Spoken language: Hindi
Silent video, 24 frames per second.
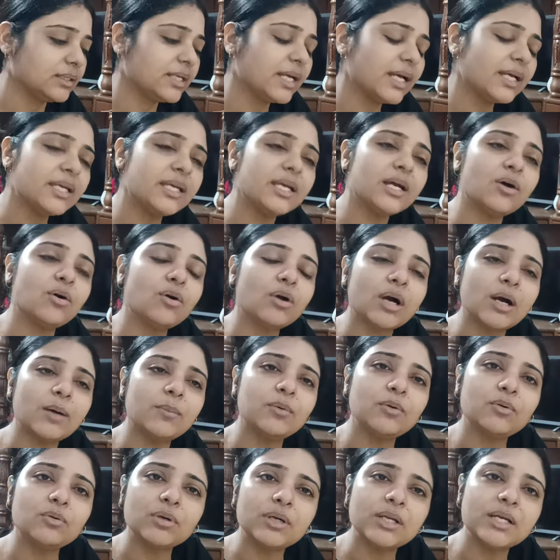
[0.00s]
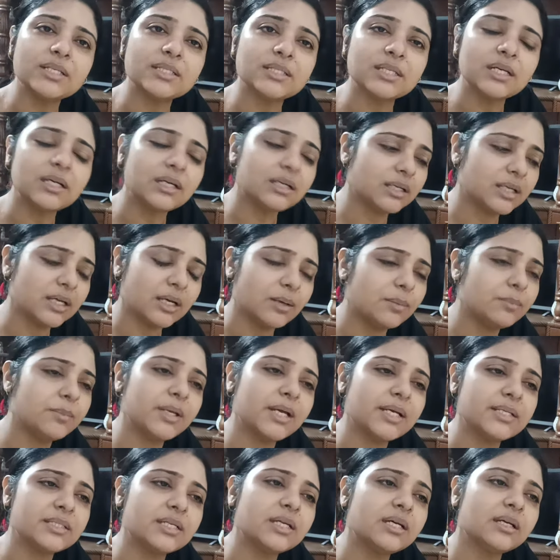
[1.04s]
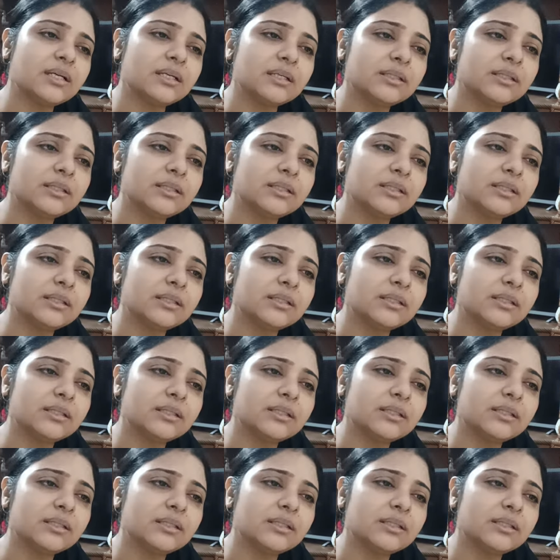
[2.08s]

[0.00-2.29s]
क्या किया होगा आप लोगों ने ऐसा या हमने ऐसा